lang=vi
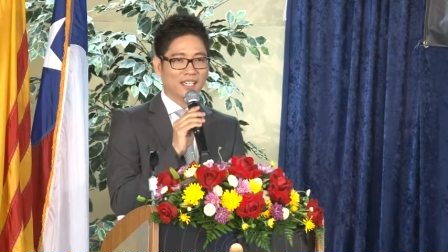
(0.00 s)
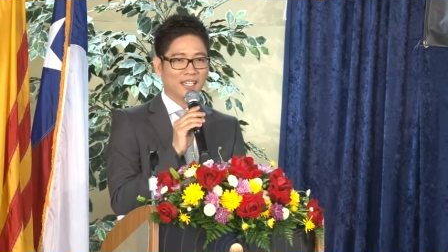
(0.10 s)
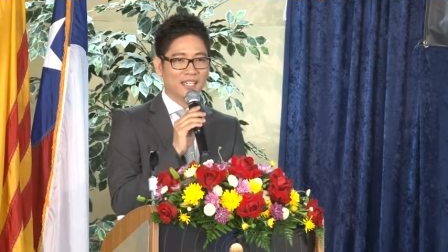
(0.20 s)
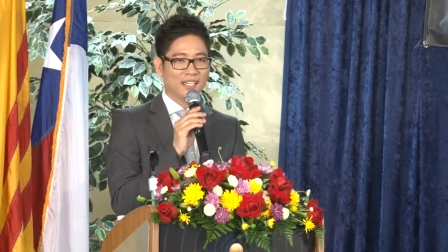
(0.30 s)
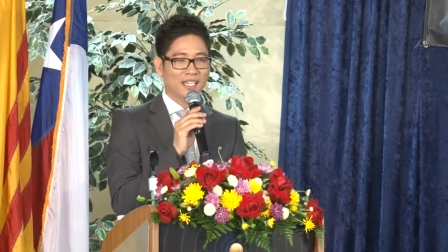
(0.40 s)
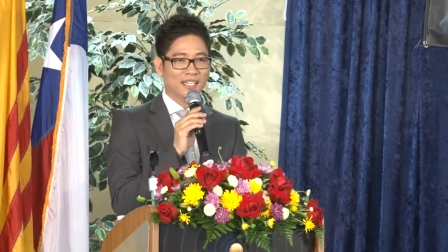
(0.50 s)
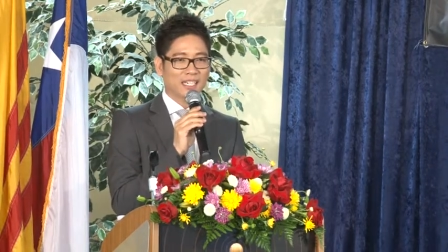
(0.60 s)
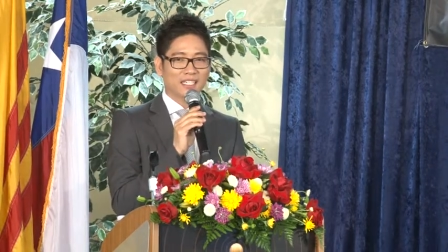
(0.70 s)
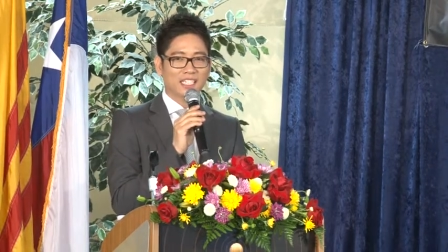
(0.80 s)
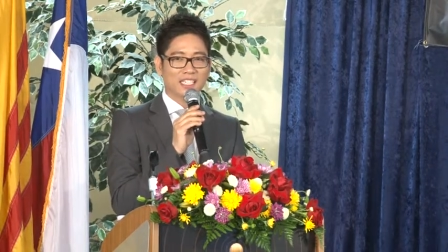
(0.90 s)
à,
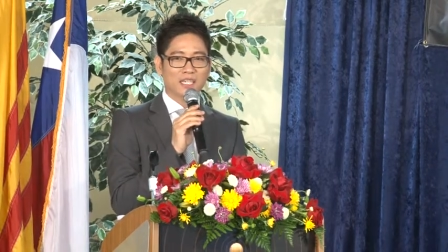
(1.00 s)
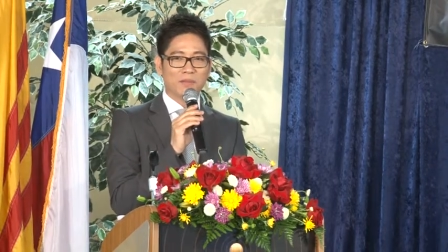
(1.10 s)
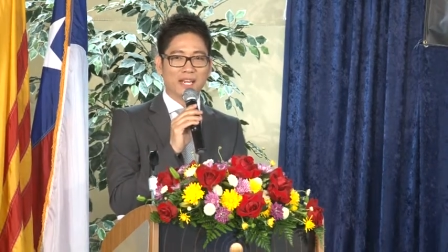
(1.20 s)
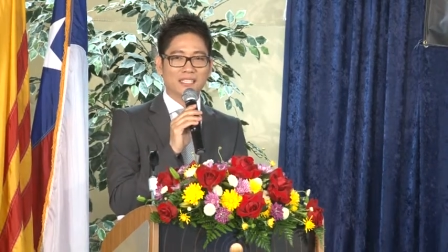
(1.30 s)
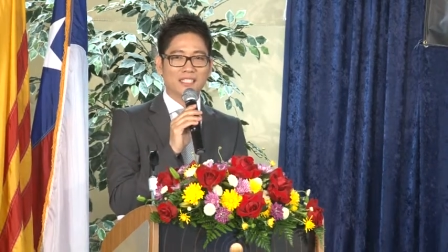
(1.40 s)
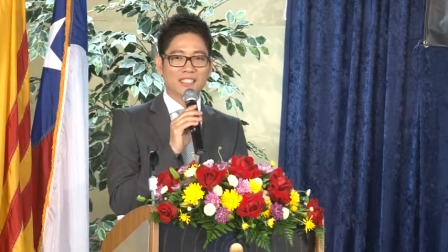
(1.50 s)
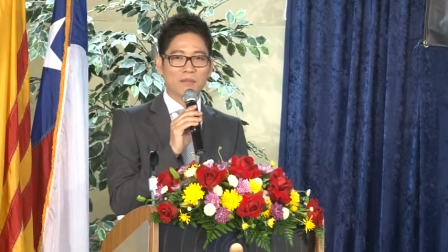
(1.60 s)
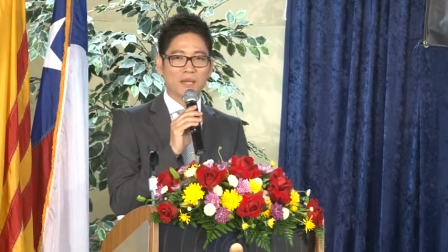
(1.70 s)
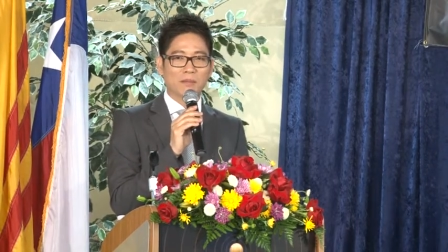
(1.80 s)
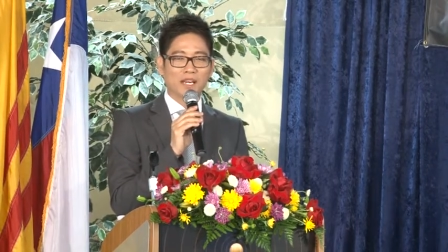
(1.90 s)
trận chiến năm
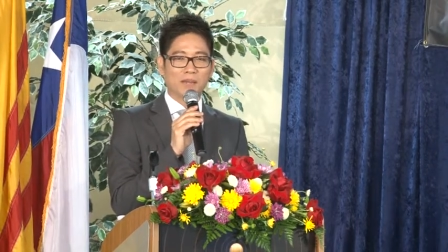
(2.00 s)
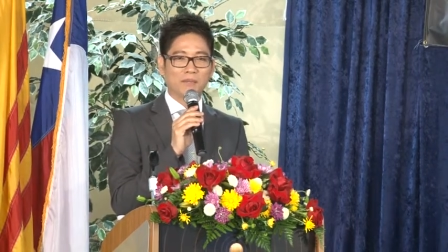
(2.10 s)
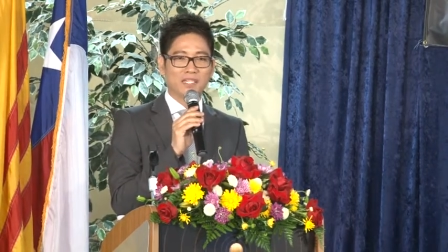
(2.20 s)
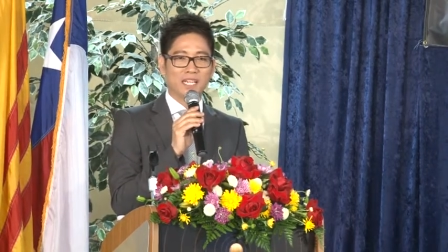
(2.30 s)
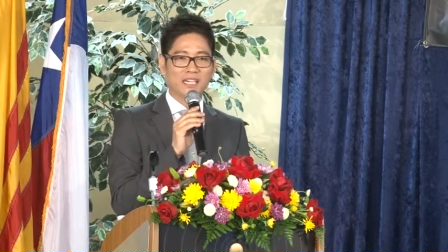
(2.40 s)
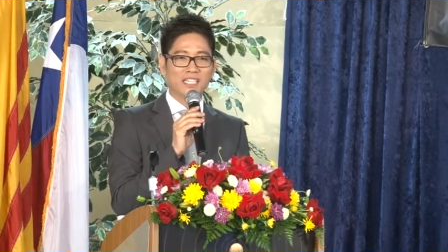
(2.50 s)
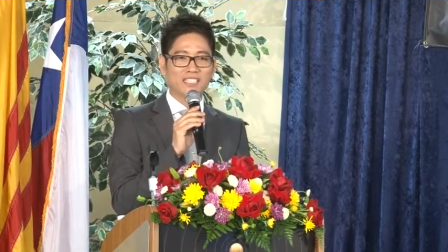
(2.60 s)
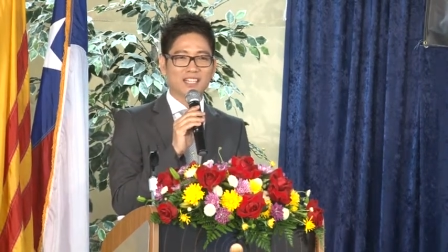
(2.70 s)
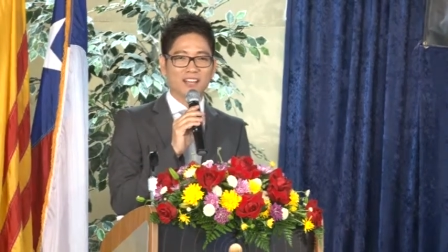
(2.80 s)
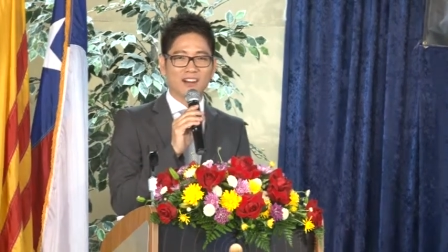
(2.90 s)
1975 dẫn đến
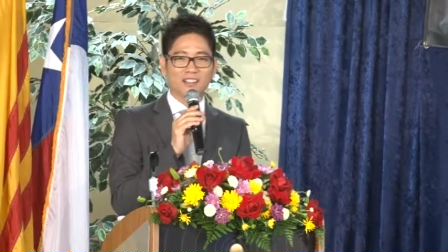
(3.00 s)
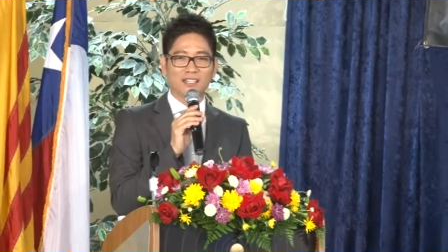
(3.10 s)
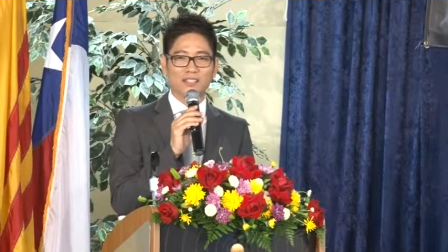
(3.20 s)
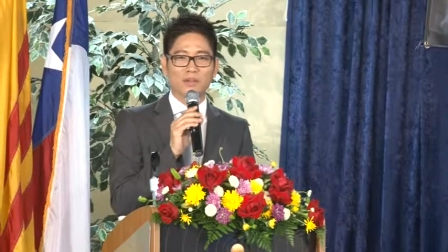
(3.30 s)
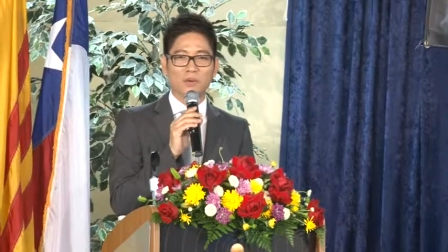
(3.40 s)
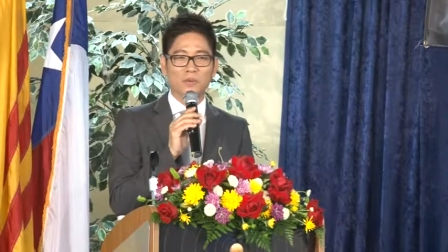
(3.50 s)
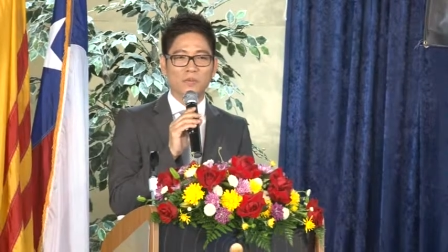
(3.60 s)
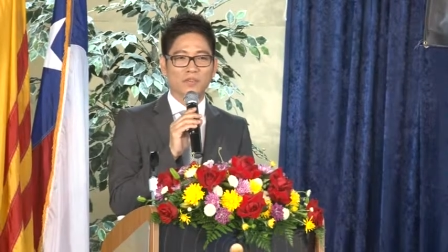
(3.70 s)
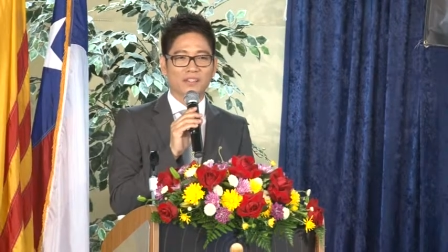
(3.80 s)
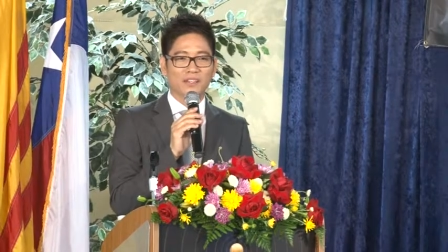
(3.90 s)
Sài Gòn thất thủ
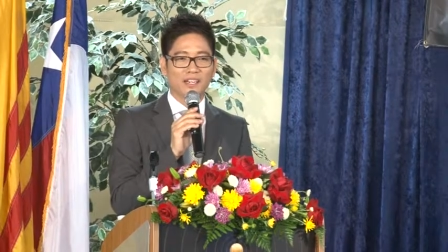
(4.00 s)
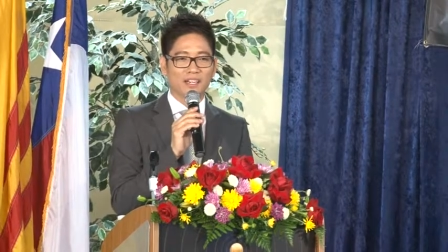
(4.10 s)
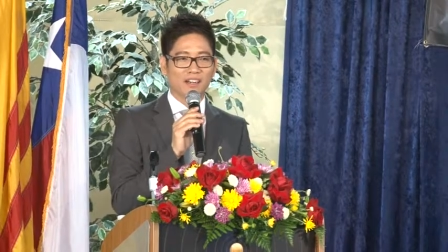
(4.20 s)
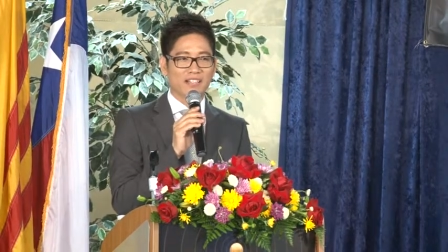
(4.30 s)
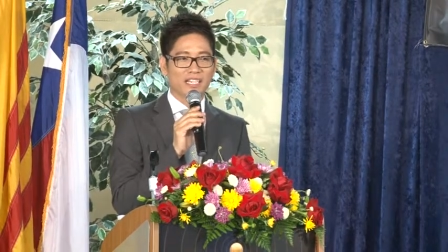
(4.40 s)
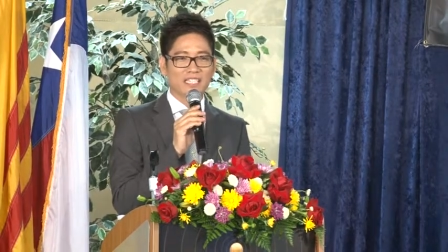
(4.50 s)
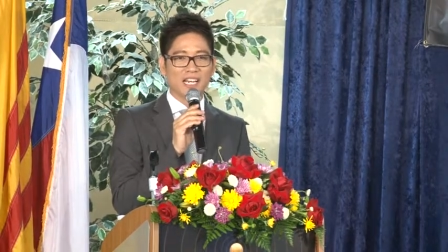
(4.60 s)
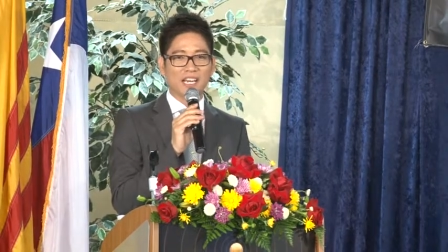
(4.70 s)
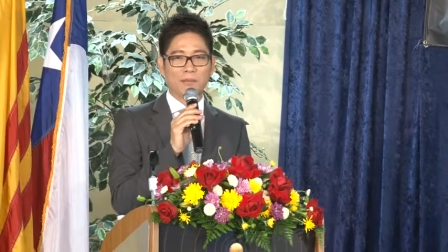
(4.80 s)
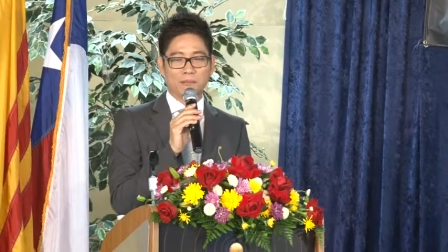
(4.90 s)
à, có những
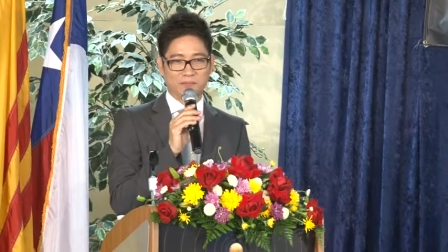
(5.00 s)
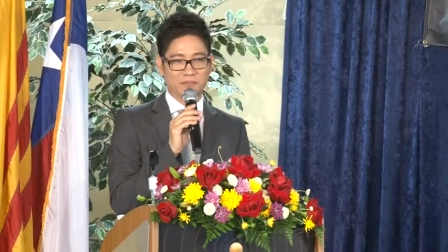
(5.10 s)
sai lầm